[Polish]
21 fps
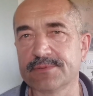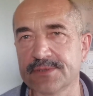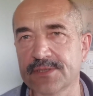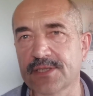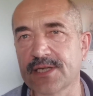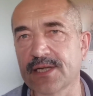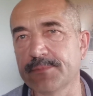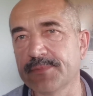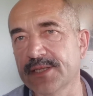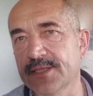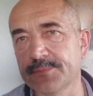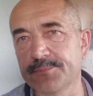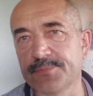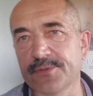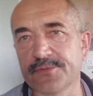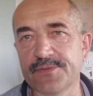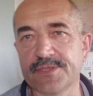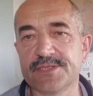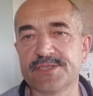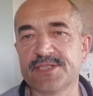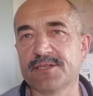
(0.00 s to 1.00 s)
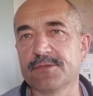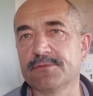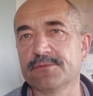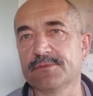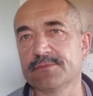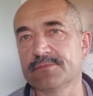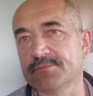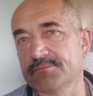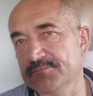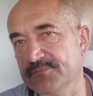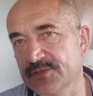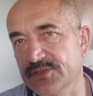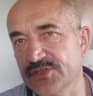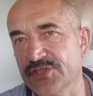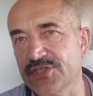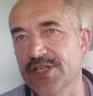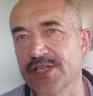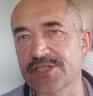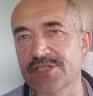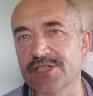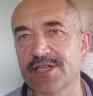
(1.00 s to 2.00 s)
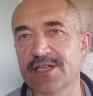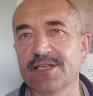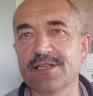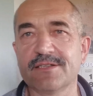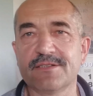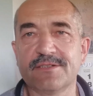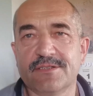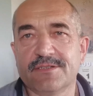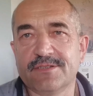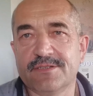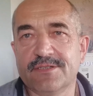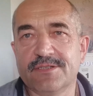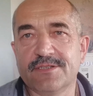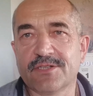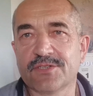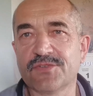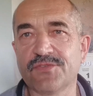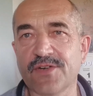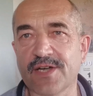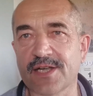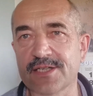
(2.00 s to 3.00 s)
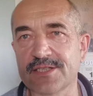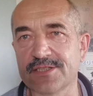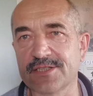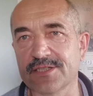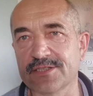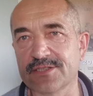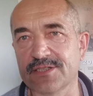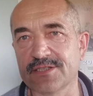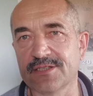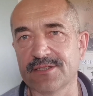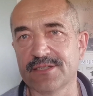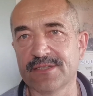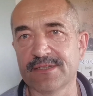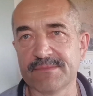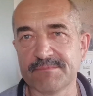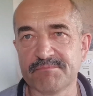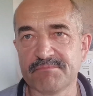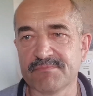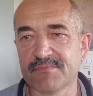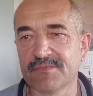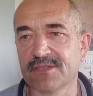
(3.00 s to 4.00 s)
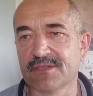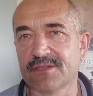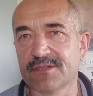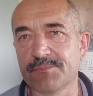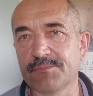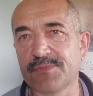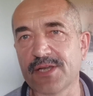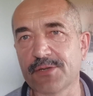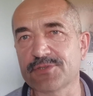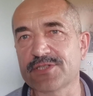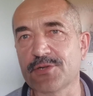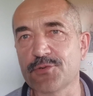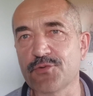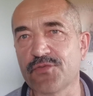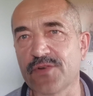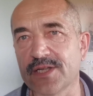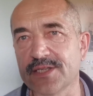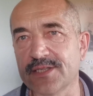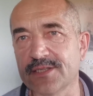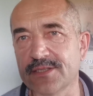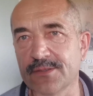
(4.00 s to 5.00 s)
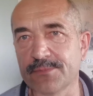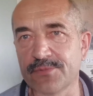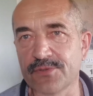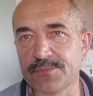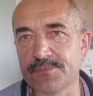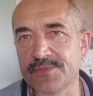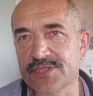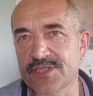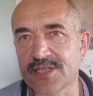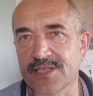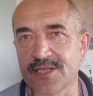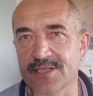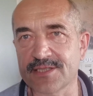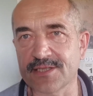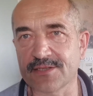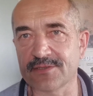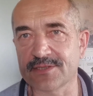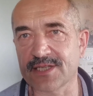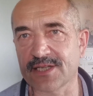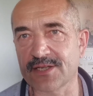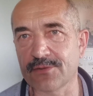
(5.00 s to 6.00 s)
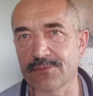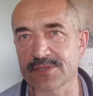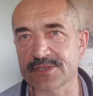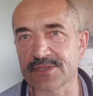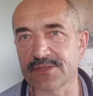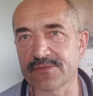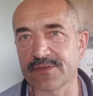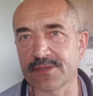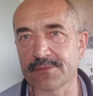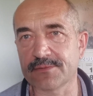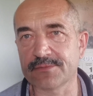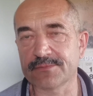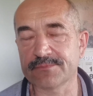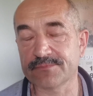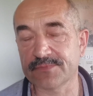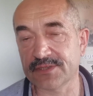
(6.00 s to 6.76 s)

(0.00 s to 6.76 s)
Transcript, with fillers: do kamery powiedział szczerze i otwarcie, że miał zaufanie do burmistrza, dlatego tak głosował.